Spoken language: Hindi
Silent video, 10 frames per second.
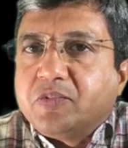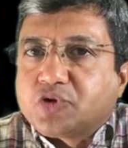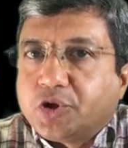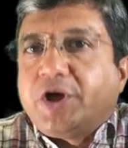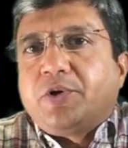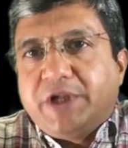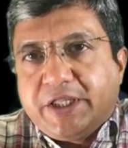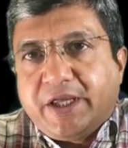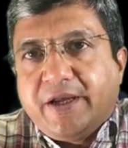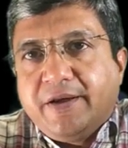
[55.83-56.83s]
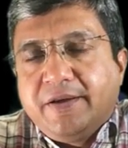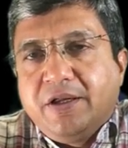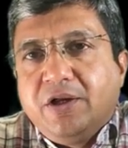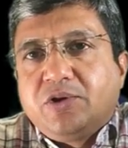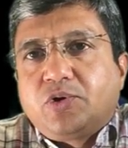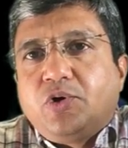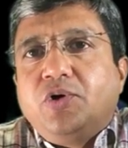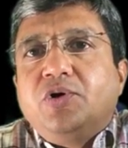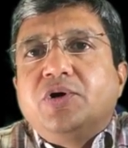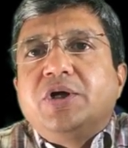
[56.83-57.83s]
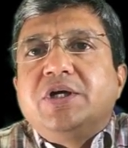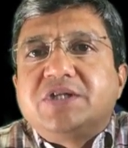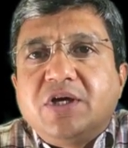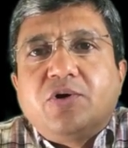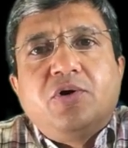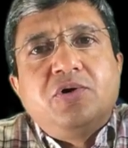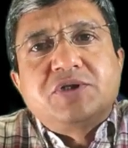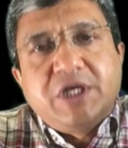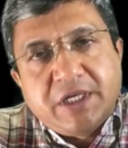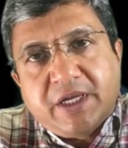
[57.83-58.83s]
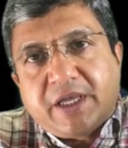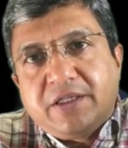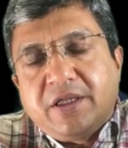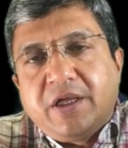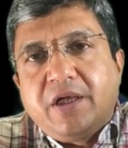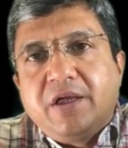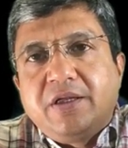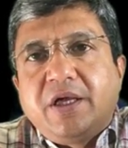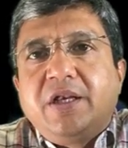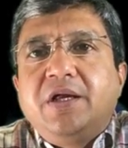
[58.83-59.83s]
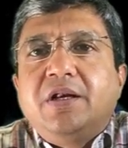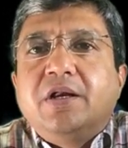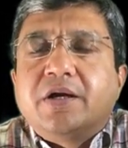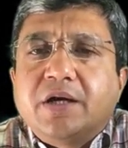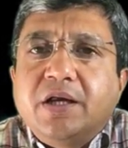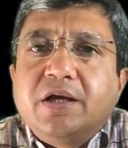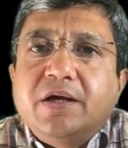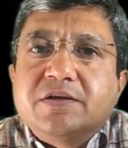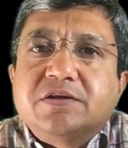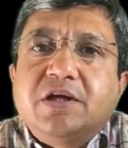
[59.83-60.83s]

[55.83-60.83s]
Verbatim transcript: सुदृढ़ हो जाता है तो इसी को सीखना कहते हैं यानी लर्निंग इज़